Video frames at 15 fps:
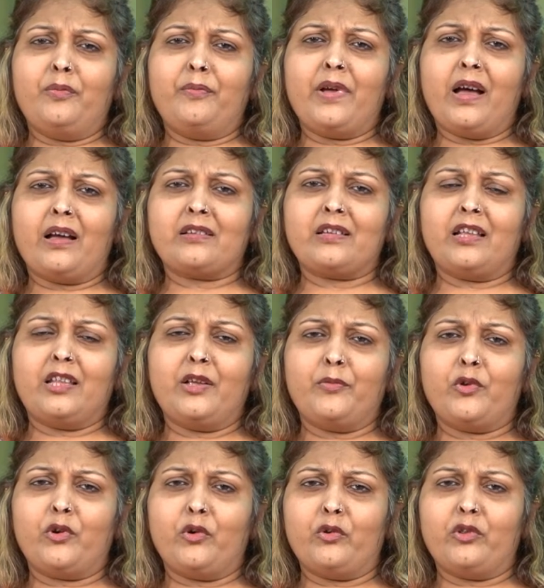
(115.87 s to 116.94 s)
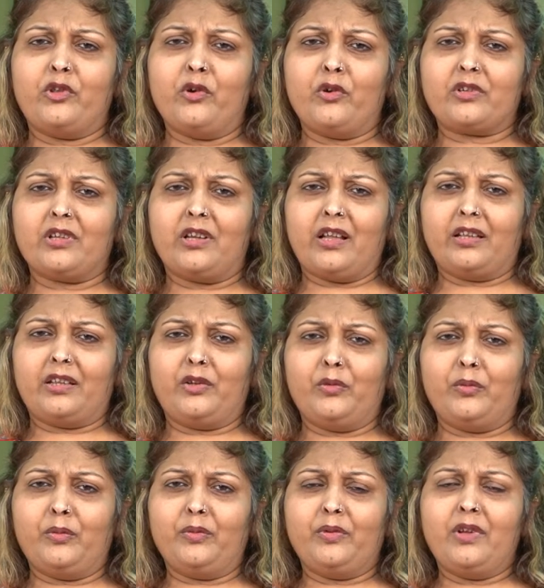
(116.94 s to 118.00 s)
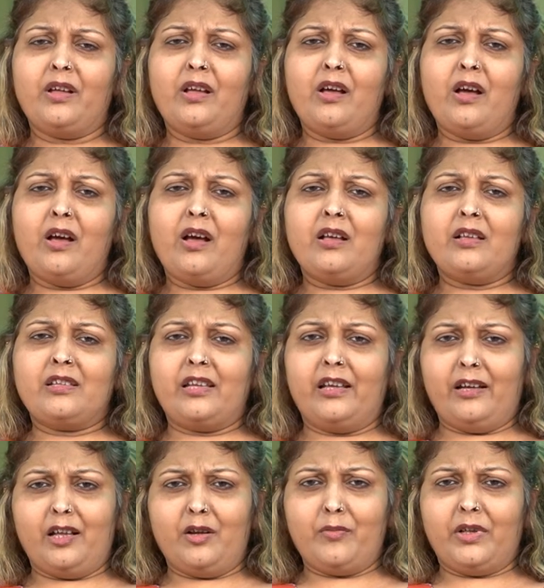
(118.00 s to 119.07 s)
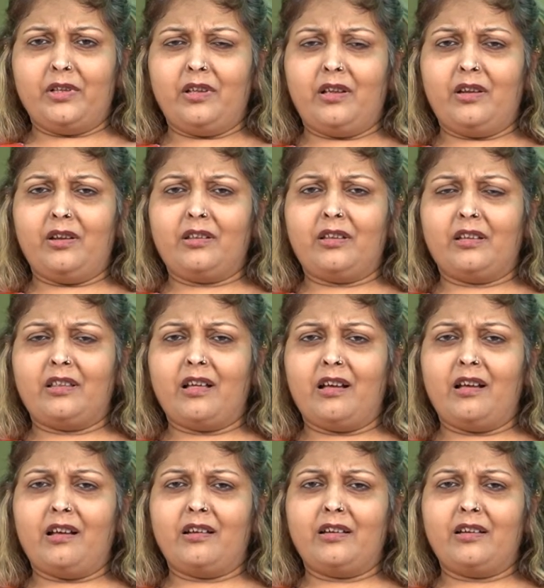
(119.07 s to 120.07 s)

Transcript: मैं आशादीप गृह उद्योग चलाती हूँ सिंगल मदर तथा